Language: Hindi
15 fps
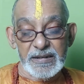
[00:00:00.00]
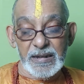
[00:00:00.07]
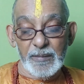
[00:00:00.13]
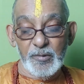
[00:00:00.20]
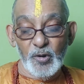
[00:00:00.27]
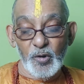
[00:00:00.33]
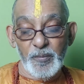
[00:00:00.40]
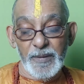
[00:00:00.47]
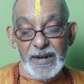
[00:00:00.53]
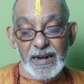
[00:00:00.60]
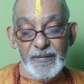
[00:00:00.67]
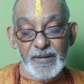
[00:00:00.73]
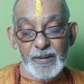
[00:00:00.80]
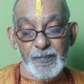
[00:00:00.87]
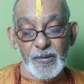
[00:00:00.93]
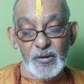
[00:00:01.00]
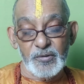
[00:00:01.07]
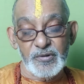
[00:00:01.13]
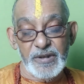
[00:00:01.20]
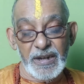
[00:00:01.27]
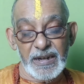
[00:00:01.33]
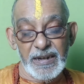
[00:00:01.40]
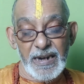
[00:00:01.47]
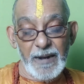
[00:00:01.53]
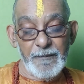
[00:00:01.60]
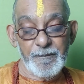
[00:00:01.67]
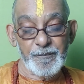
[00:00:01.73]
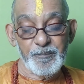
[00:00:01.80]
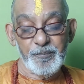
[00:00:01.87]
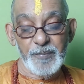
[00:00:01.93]
सब लोग मेरा बल पौरुष देखना
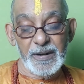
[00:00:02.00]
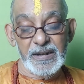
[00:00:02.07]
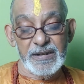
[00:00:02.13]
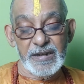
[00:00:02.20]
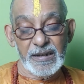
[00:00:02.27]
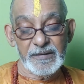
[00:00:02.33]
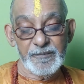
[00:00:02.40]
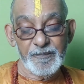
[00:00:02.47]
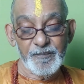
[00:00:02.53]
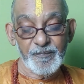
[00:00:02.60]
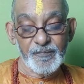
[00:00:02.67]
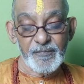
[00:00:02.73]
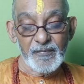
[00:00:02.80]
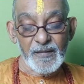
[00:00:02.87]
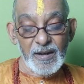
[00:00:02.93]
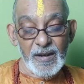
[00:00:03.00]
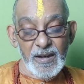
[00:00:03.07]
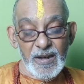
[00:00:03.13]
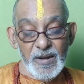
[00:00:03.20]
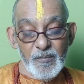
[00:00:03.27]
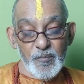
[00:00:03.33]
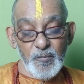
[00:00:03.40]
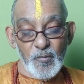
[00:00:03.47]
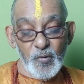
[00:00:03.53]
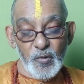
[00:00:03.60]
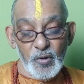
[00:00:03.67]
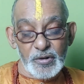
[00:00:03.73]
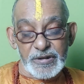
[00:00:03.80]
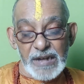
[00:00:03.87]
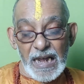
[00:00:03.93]
परीक्षक
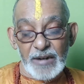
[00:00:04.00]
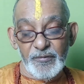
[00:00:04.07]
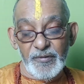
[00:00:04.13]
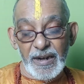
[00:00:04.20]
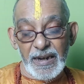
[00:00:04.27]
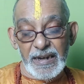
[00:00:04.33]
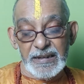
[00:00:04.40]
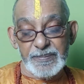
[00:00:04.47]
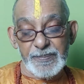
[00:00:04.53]
मूल साल ने